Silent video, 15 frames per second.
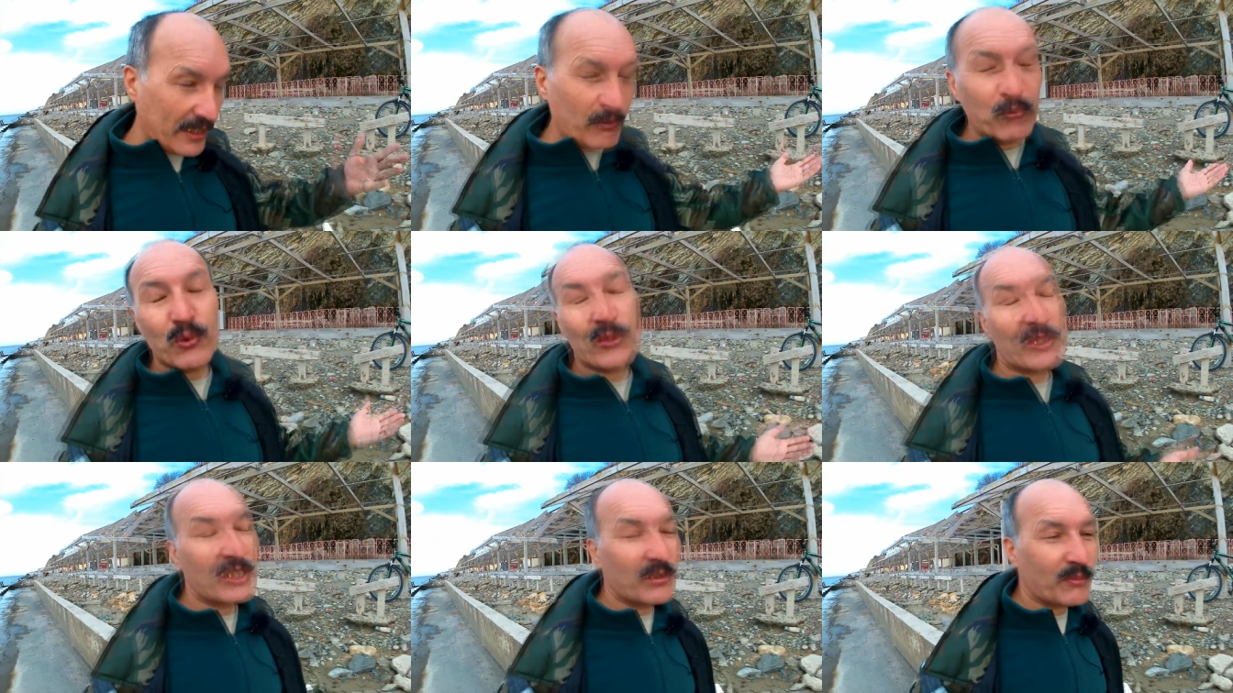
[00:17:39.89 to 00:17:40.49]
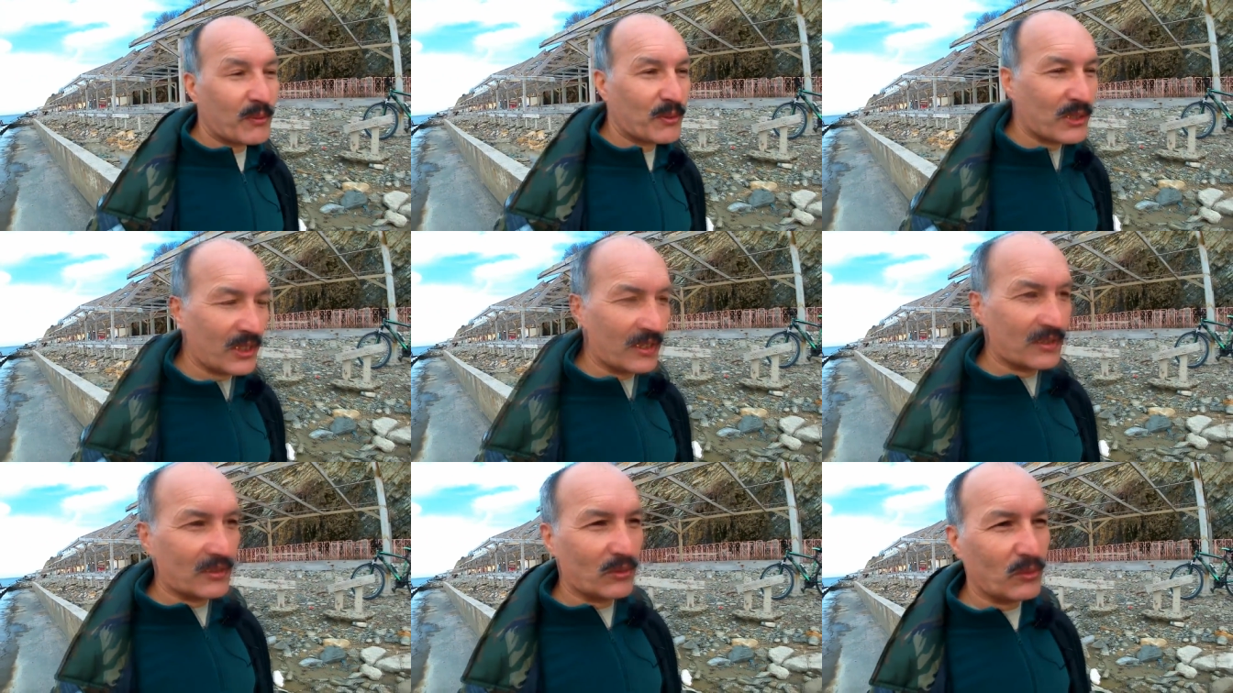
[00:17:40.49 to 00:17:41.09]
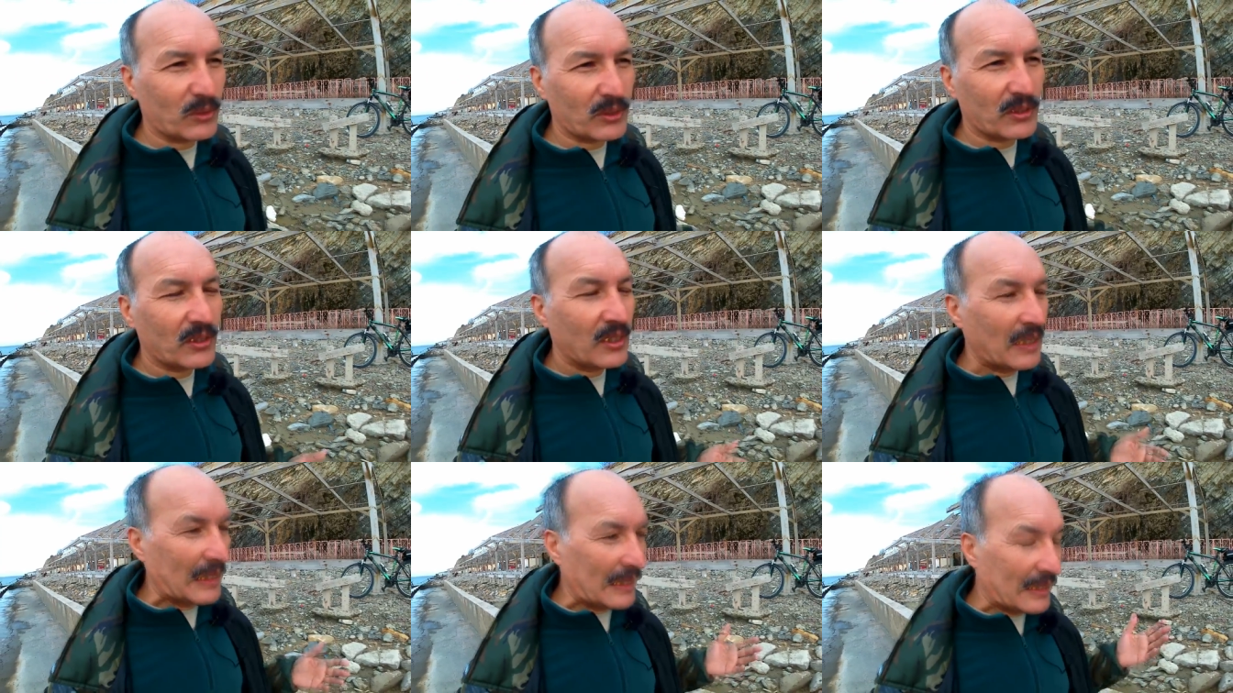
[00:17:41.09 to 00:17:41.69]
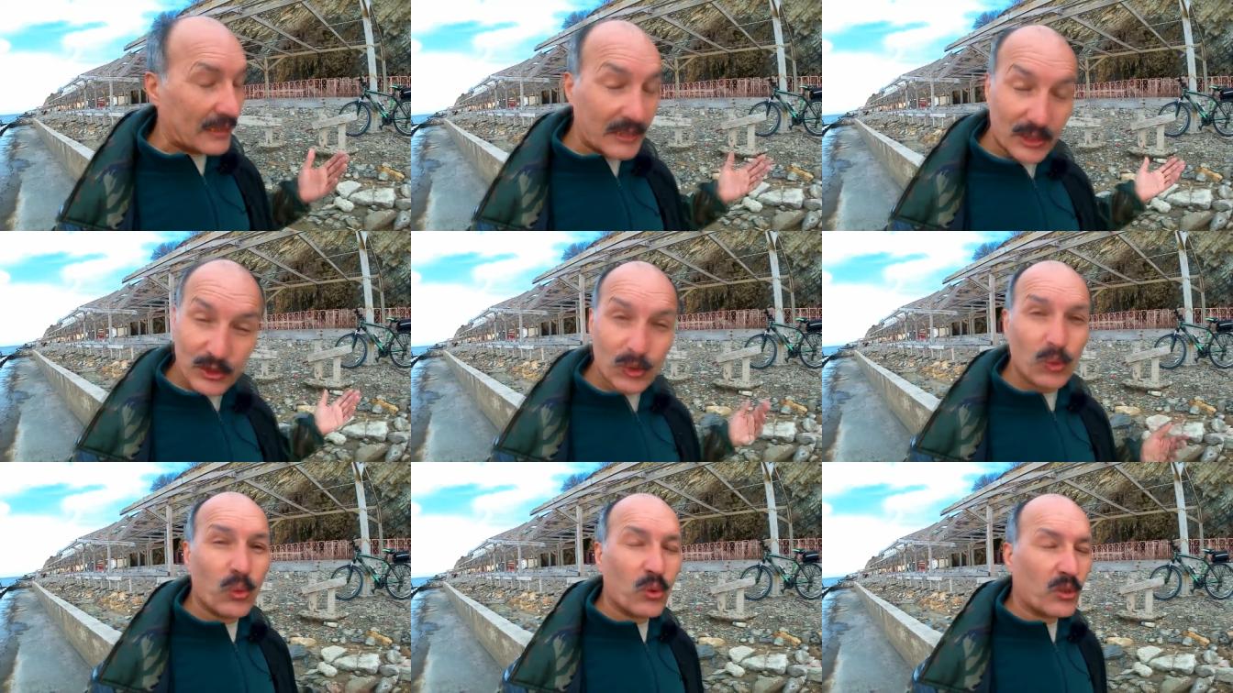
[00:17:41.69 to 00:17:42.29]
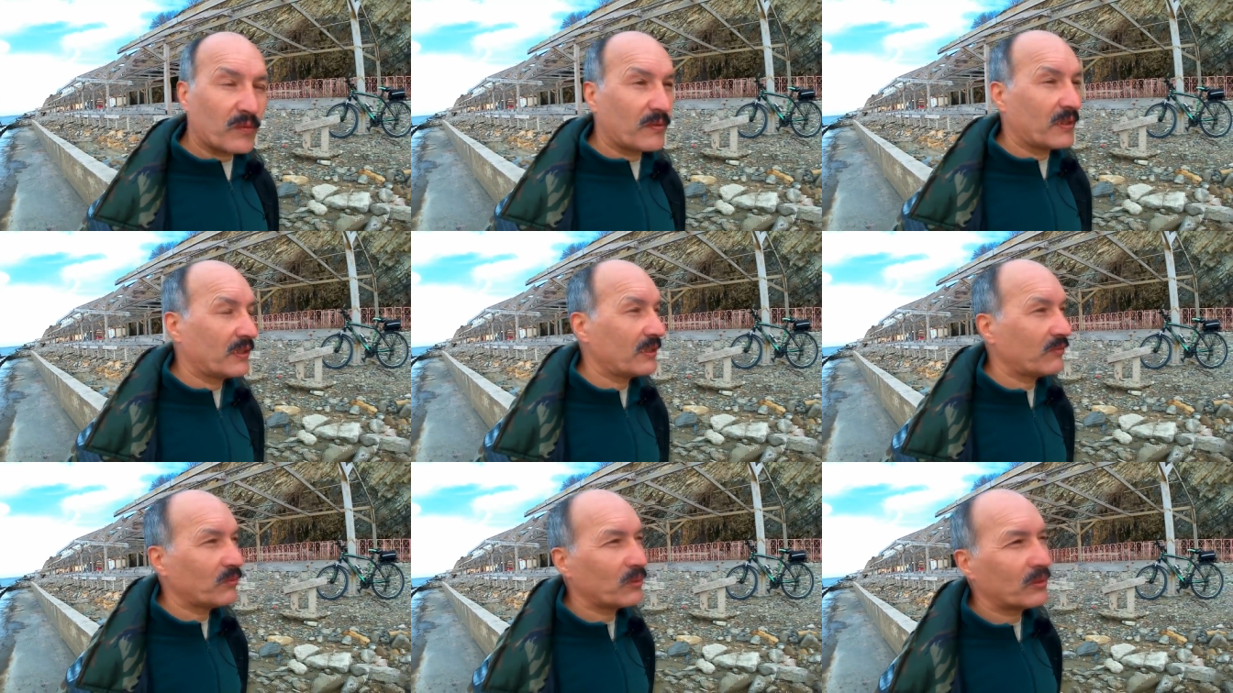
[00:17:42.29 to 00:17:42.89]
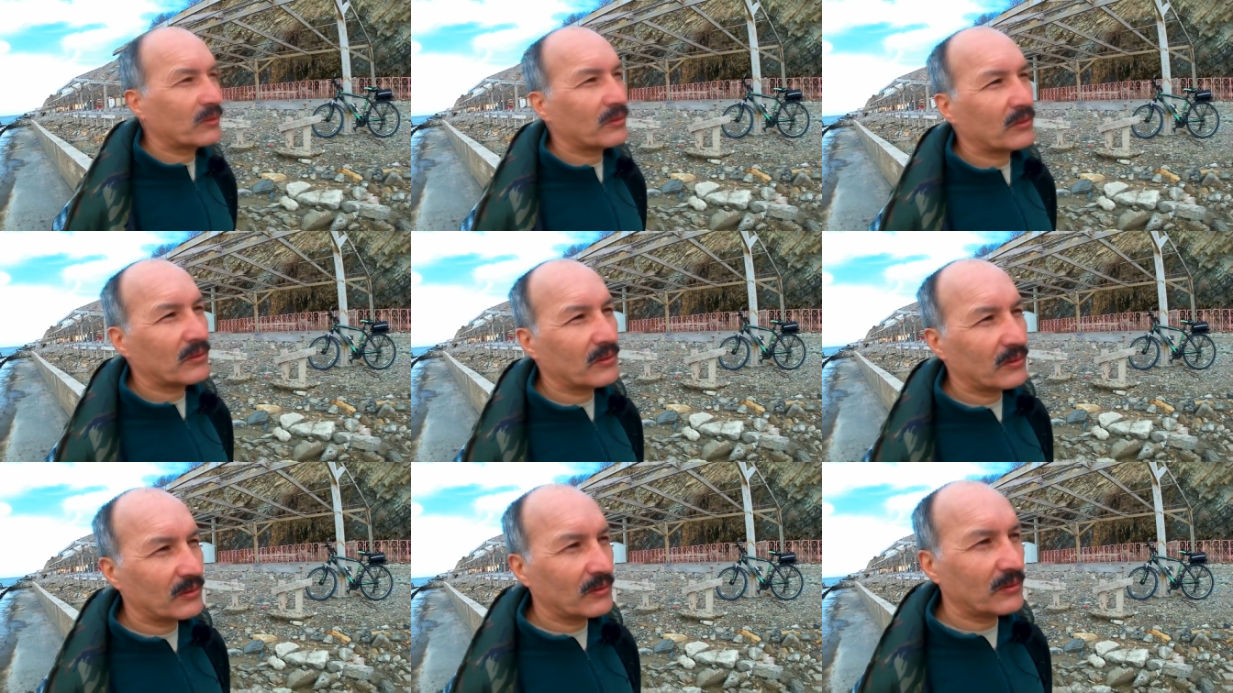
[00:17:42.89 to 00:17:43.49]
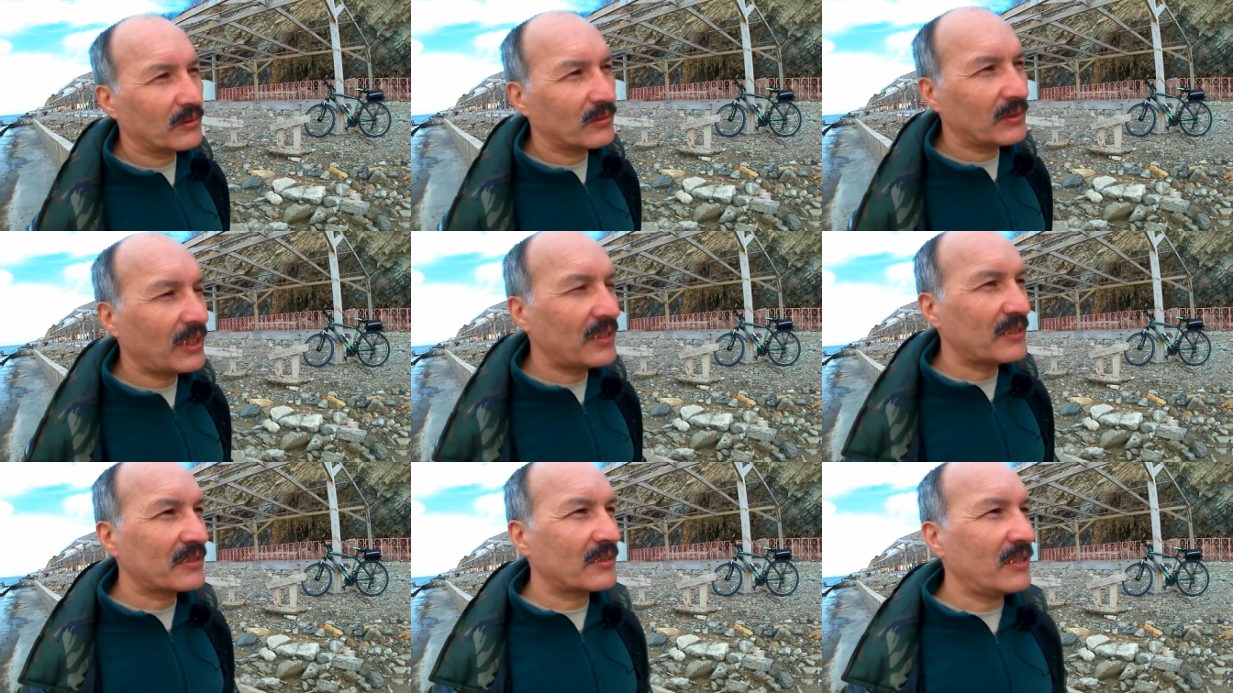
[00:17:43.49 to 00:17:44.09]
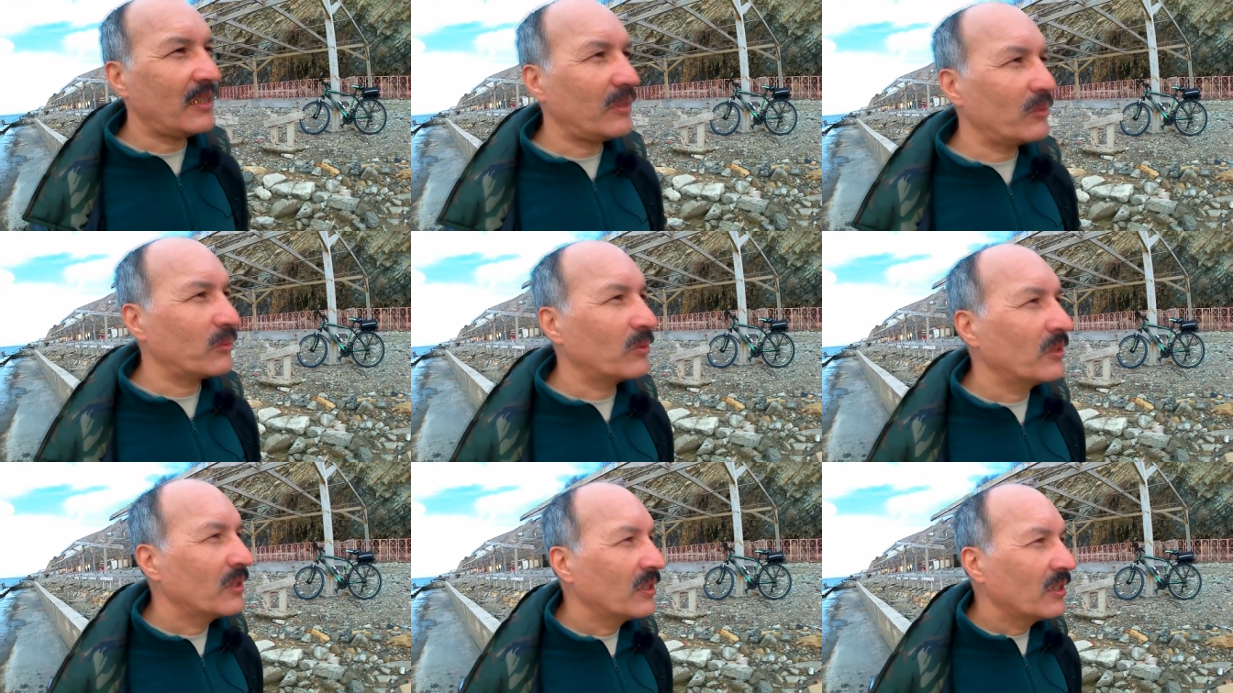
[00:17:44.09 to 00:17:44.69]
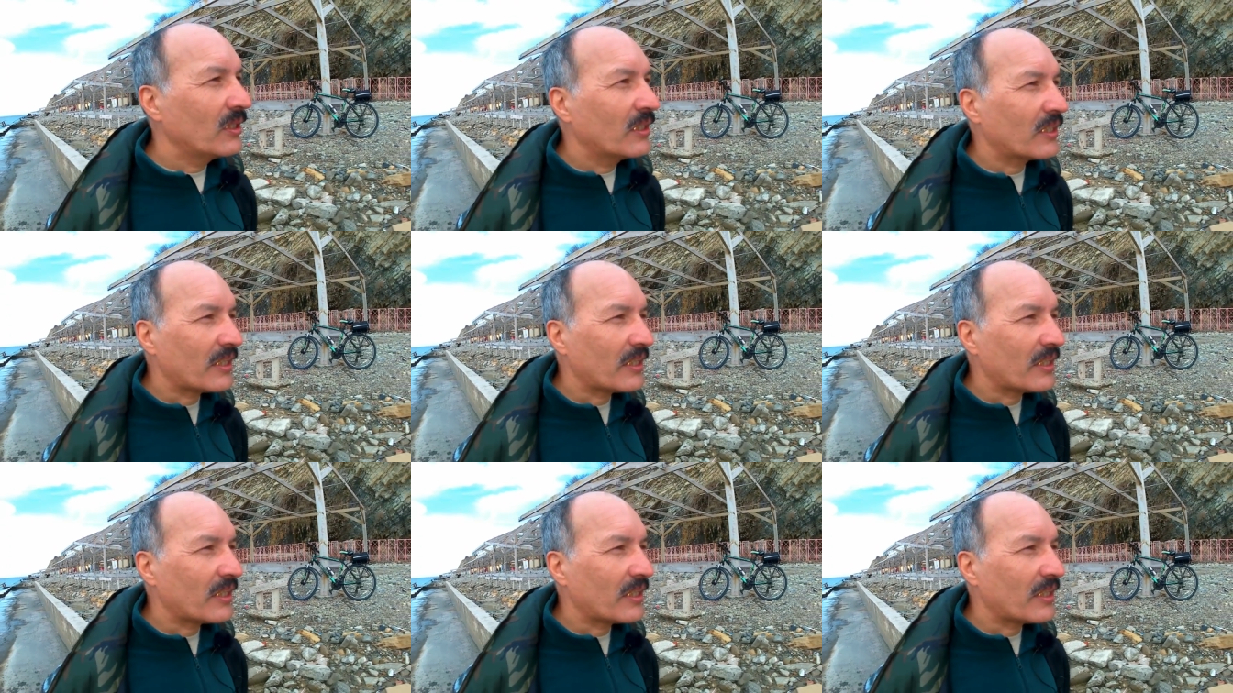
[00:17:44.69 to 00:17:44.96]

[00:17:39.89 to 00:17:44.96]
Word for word: А я буду с ним общаться. Ну, это, это здорово. Это вот, э, я не знаю,